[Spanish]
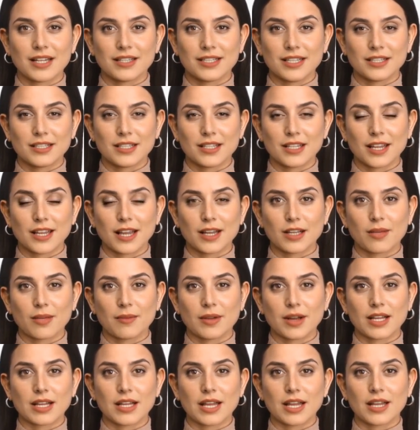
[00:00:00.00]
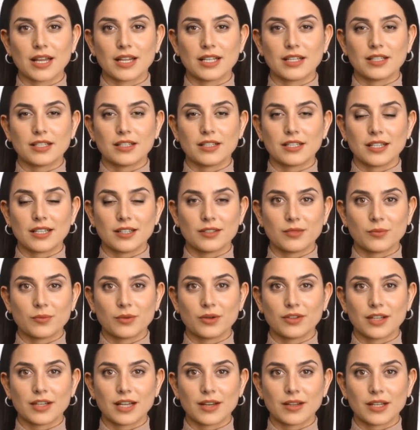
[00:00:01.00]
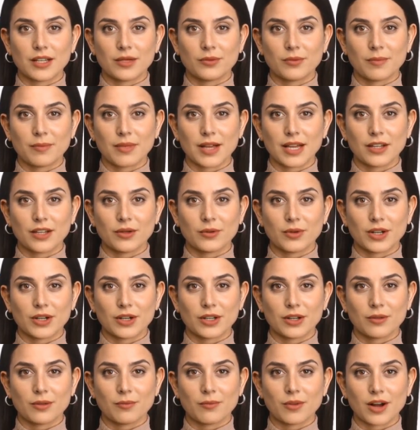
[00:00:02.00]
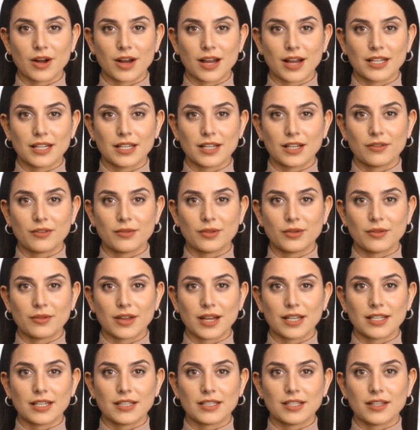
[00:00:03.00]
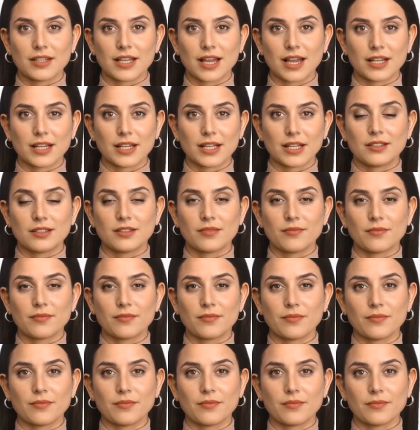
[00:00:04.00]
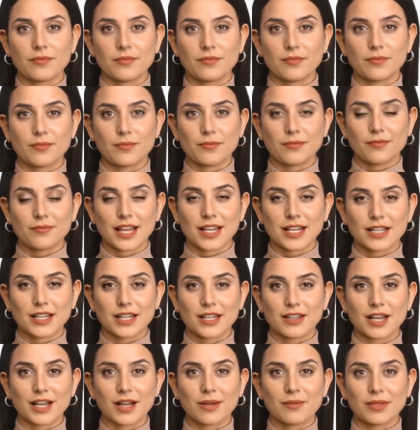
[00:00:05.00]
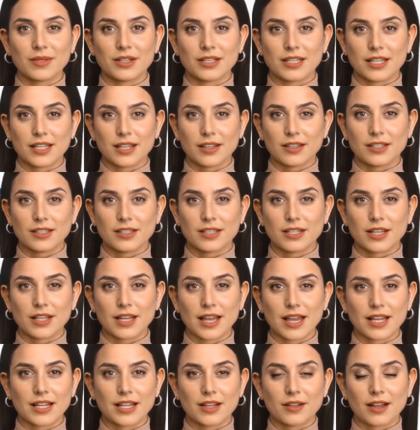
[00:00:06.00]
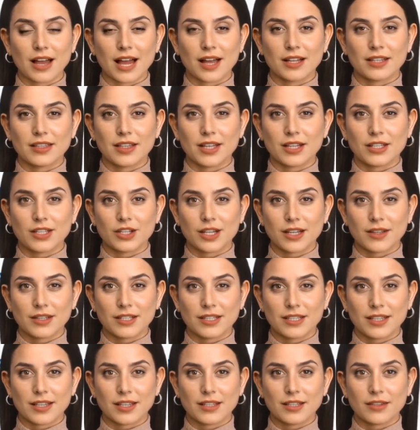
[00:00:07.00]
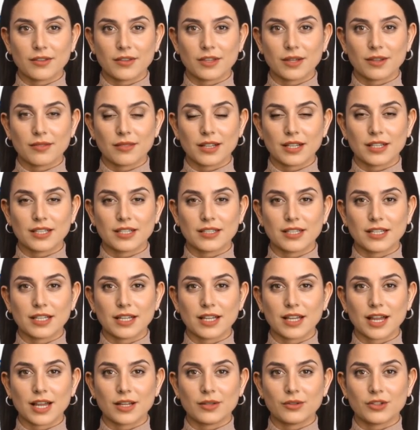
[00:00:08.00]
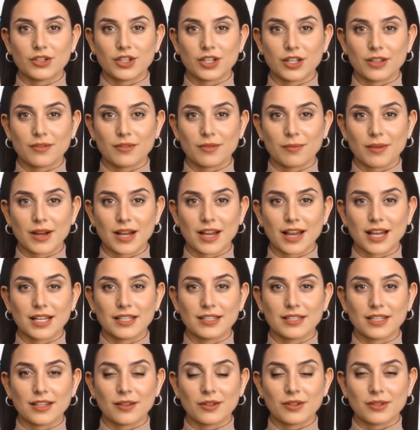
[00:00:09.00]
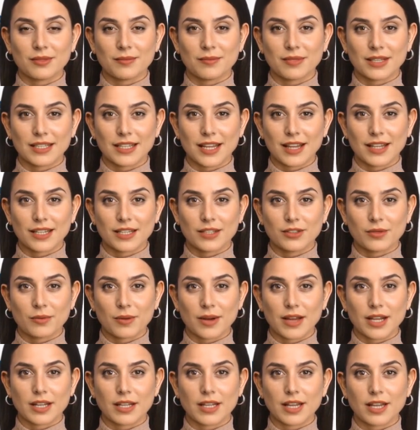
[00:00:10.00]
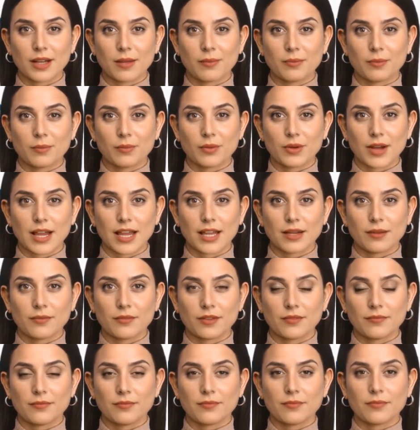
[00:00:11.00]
Asesinan a pareja que se transportaba en un vehículo en Omoa y capturan a sicarios. En el campo internacional, antichavistas afirman que seguirán luchando para hacer respetar la soberanía popular.